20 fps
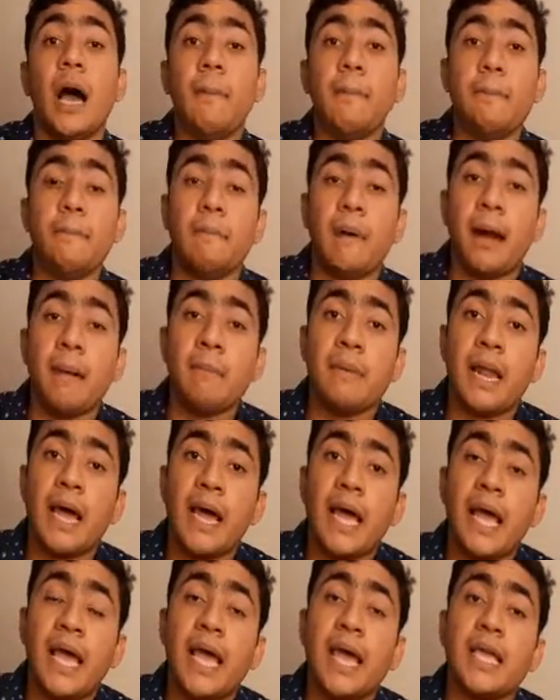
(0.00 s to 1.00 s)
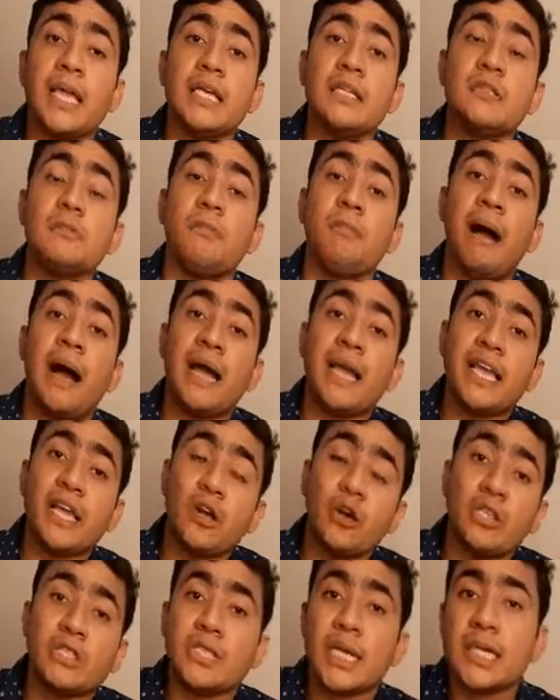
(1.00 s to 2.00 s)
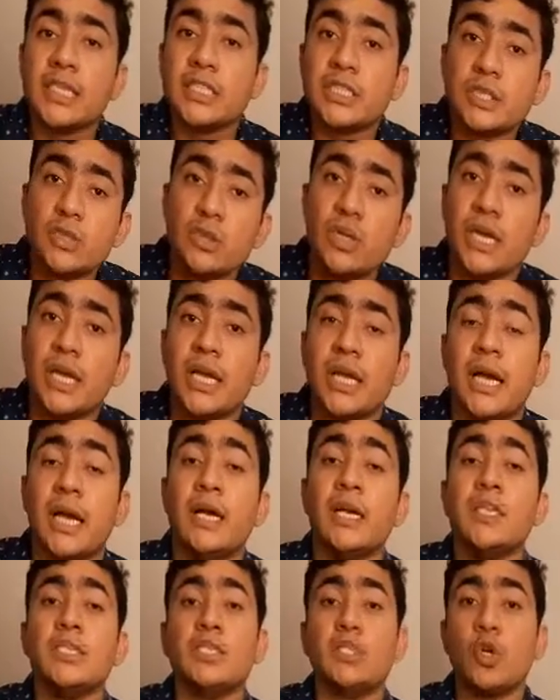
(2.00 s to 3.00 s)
अब मामला है कि बाकी कॉन्साइंस क्यों नहीं लेगा